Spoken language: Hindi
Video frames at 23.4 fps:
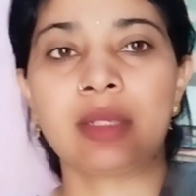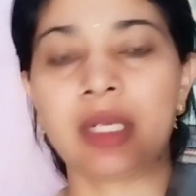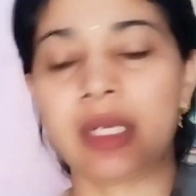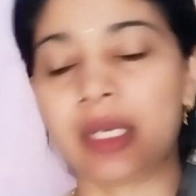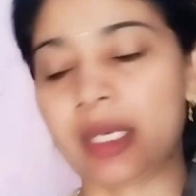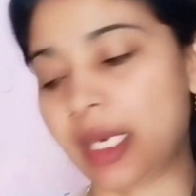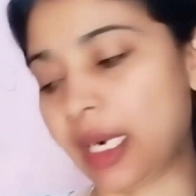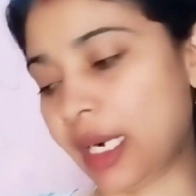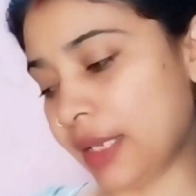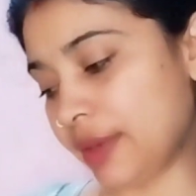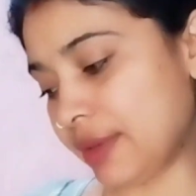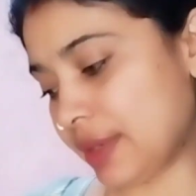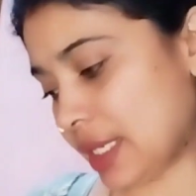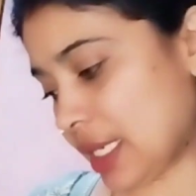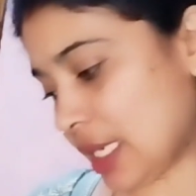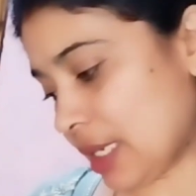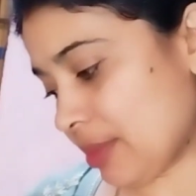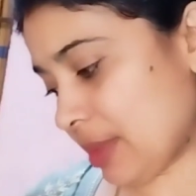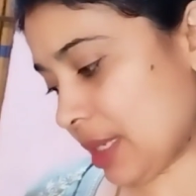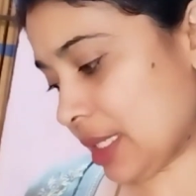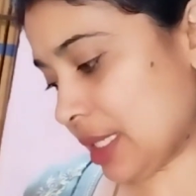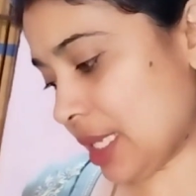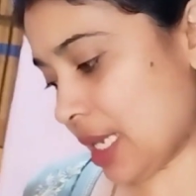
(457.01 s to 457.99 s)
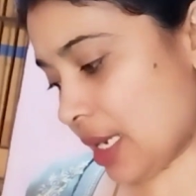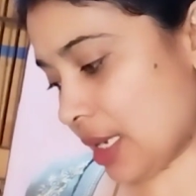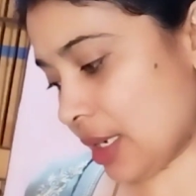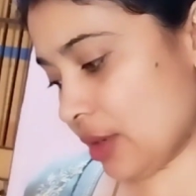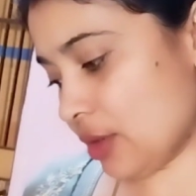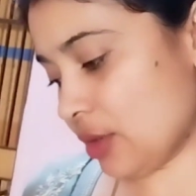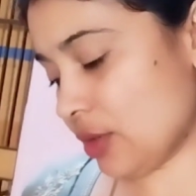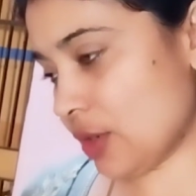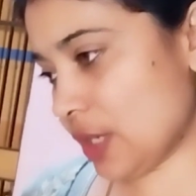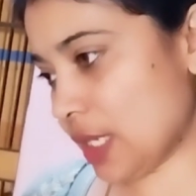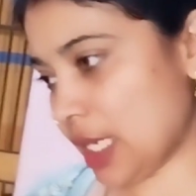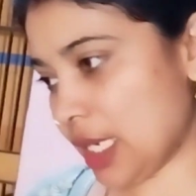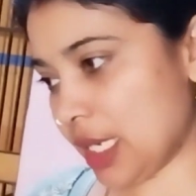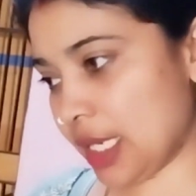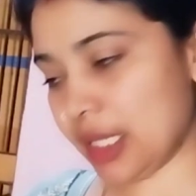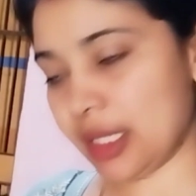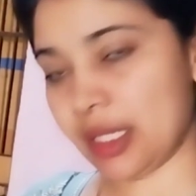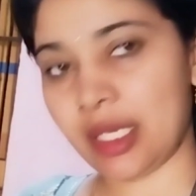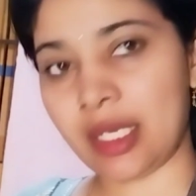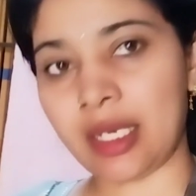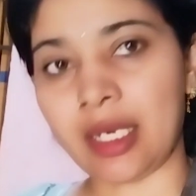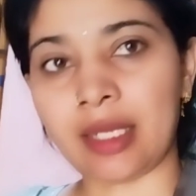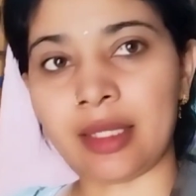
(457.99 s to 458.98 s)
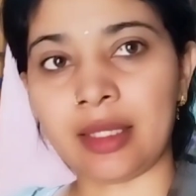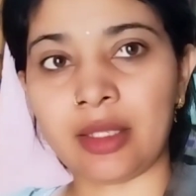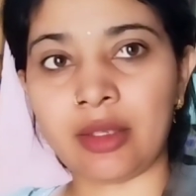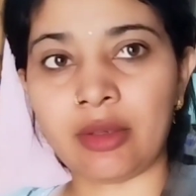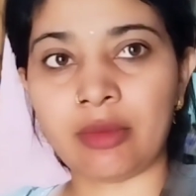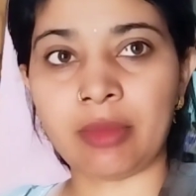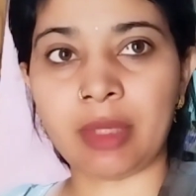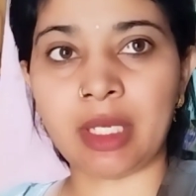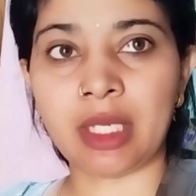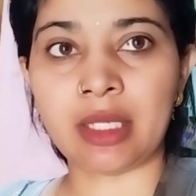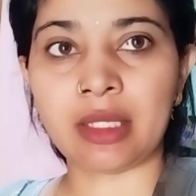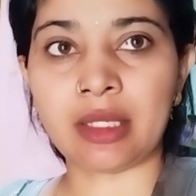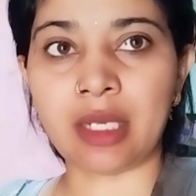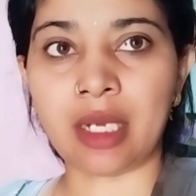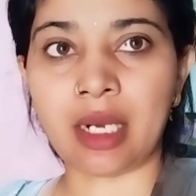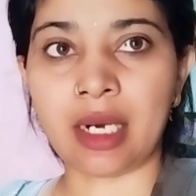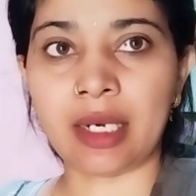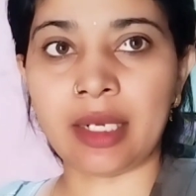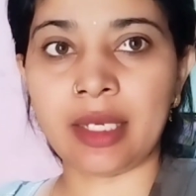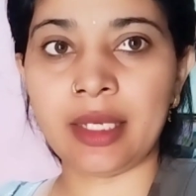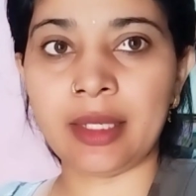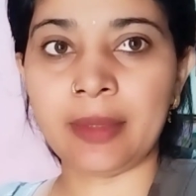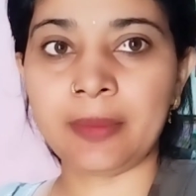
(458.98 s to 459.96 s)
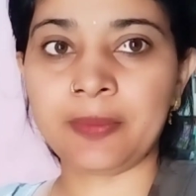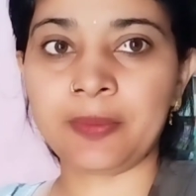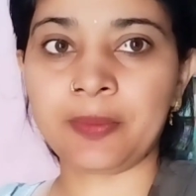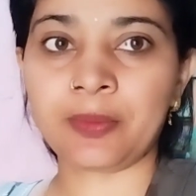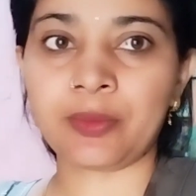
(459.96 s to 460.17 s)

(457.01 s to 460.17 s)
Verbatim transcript: घंटाली घंटाली बांधा कर और एक दिखाती हूँ मैं साड़ी